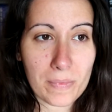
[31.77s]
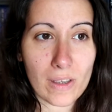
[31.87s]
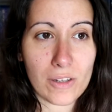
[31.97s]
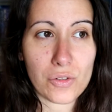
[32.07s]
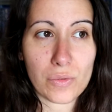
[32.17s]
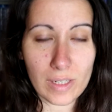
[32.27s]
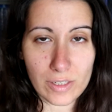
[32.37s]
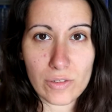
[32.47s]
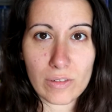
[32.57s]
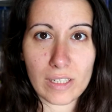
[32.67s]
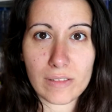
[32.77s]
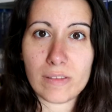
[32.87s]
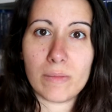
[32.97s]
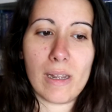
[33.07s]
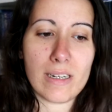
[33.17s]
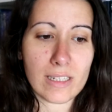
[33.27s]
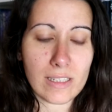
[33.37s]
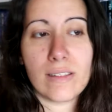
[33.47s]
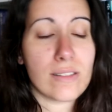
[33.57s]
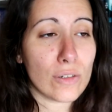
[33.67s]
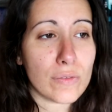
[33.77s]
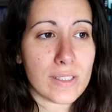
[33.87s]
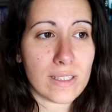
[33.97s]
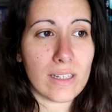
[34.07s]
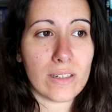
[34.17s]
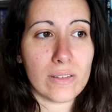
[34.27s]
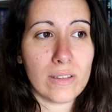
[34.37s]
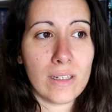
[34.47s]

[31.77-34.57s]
a chocante, chocante filmagem. Se não o fizeram,